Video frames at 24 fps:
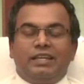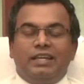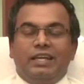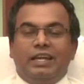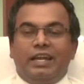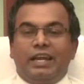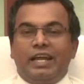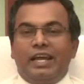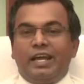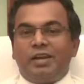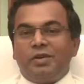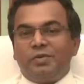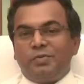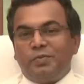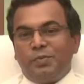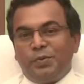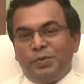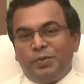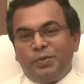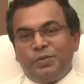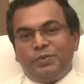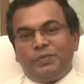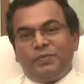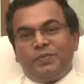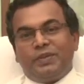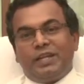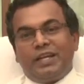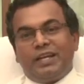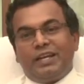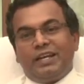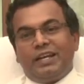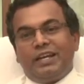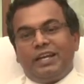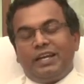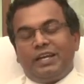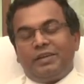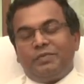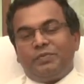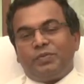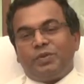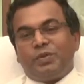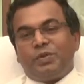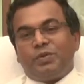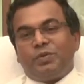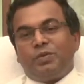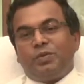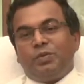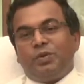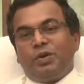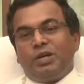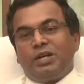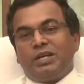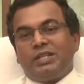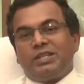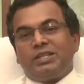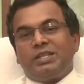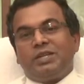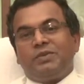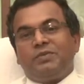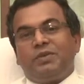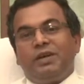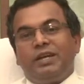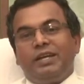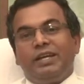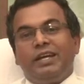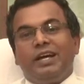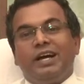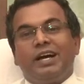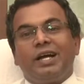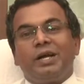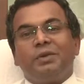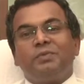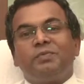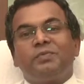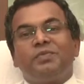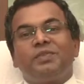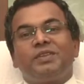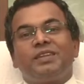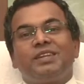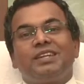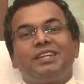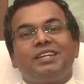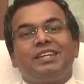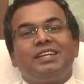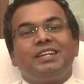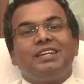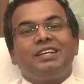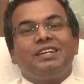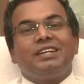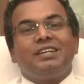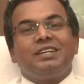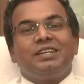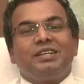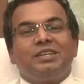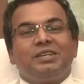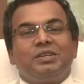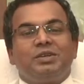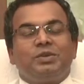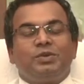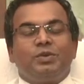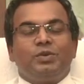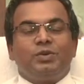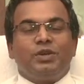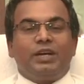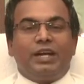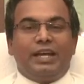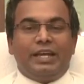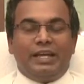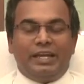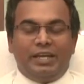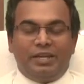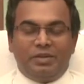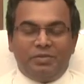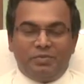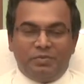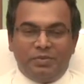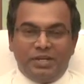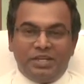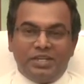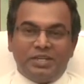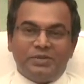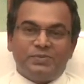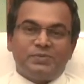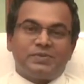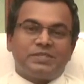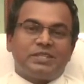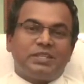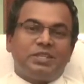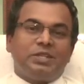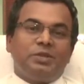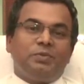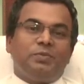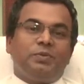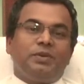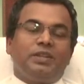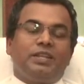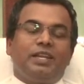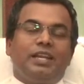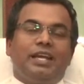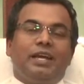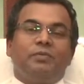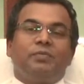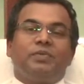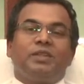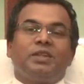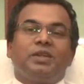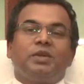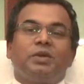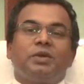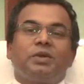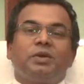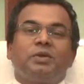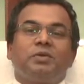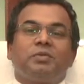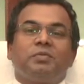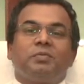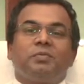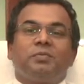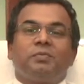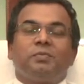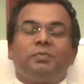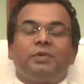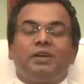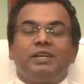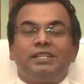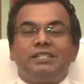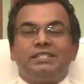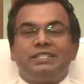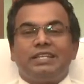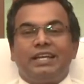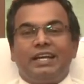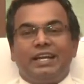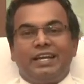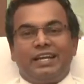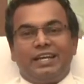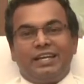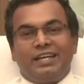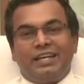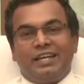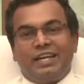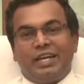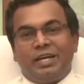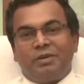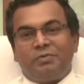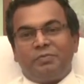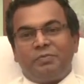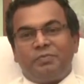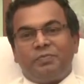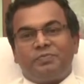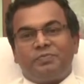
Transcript: இறை அன்பு என்ற ஊடகத்தின் வழியாக உங்களை மீண்டும் சந்திப்பதிலே மகிழ்ச்சி அடைந்தேன்